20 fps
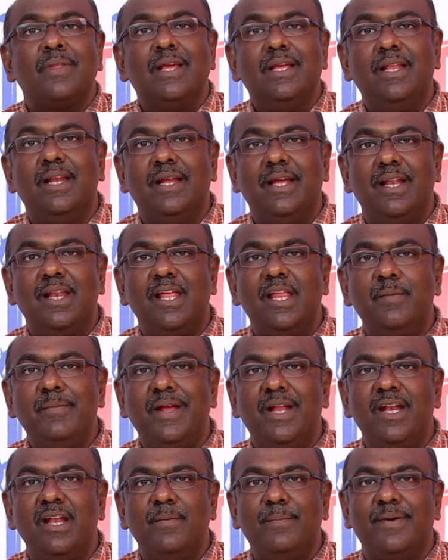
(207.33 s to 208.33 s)
இதில்
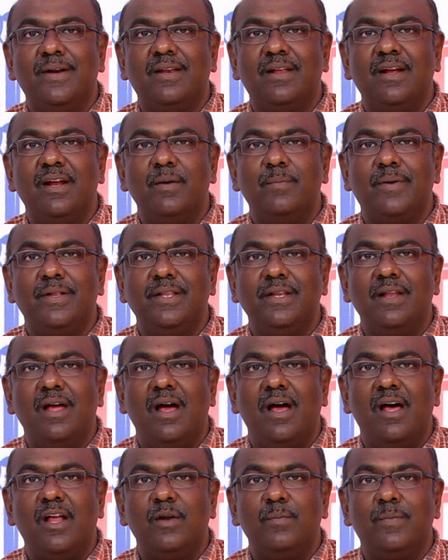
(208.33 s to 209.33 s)
எல்லாருமே என்ன பண்ணுறாங்கன்னு
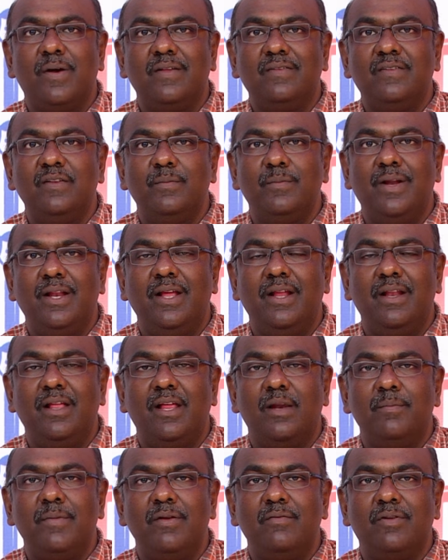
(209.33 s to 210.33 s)
பார்த்தீங்கன்னா ஆறு மாதத்துக்கு மேலே
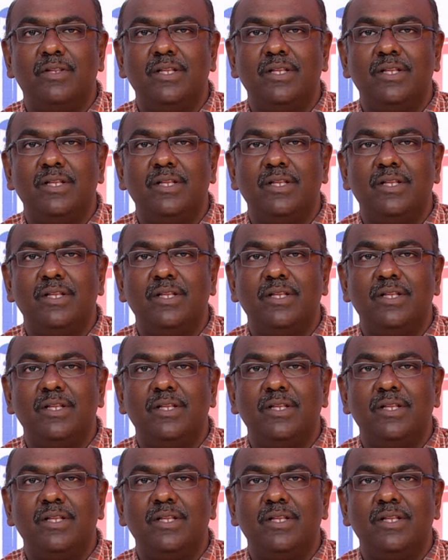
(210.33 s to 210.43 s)
எல்லாருமே